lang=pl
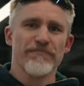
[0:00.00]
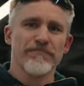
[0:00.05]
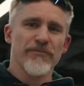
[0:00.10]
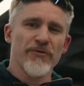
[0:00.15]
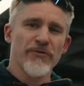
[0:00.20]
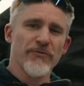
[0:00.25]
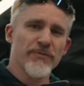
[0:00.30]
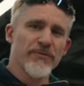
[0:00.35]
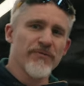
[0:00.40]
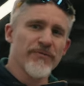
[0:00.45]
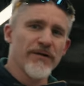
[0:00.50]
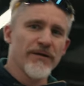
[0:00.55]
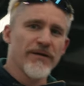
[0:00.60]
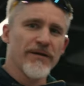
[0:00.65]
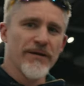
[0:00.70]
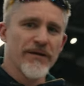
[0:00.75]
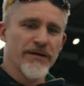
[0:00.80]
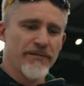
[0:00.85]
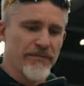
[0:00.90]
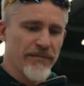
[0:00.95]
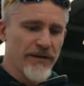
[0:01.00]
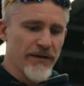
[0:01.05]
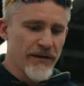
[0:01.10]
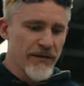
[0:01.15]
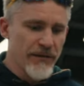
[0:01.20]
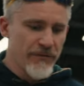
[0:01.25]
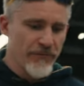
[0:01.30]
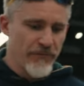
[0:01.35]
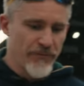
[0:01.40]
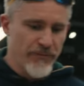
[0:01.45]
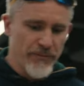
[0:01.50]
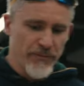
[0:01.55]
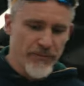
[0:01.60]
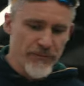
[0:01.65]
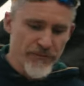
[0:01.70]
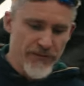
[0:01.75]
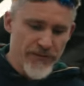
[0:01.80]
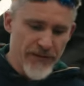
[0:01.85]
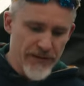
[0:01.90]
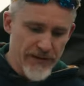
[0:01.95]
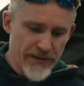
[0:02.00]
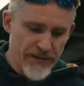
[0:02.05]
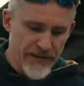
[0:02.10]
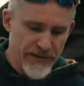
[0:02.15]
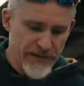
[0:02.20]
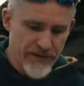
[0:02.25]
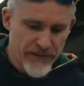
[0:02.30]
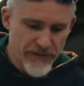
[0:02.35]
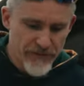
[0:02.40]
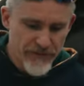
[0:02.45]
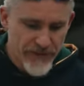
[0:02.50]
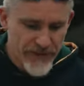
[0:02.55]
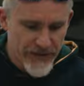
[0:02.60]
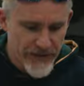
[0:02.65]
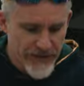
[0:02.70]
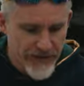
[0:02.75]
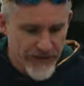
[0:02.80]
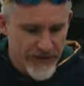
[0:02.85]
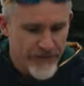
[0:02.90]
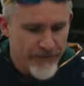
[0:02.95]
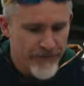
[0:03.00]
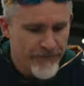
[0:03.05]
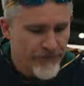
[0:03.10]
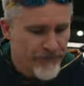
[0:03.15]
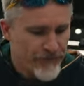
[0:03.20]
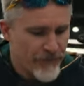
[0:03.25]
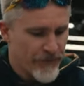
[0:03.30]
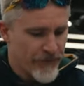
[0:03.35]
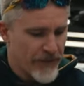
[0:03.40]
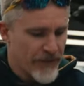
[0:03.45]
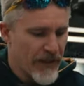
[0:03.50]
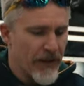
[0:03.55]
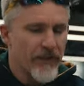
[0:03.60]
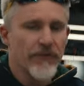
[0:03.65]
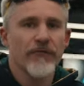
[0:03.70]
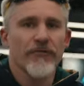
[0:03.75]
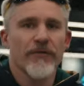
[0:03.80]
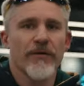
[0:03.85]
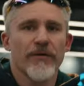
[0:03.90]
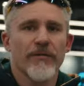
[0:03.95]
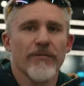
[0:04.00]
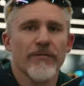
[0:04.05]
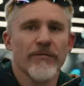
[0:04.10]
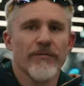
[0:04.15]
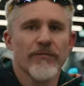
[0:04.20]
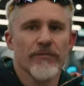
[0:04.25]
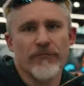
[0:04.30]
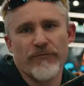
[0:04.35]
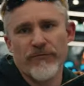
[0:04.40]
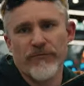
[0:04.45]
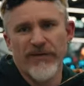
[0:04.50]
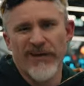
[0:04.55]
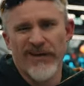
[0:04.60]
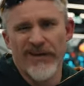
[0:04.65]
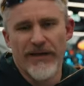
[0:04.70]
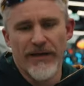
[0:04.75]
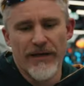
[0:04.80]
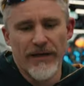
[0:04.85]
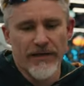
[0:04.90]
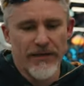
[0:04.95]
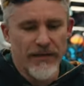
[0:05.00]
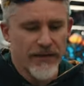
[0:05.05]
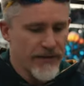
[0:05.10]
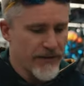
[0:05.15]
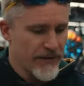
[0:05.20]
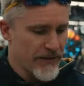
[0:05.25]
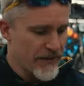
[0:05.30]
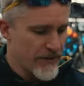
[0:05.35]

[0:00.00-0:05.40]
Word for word: Myśmy wtedy mieli zimówki, takie rowery tańsze, już zajechane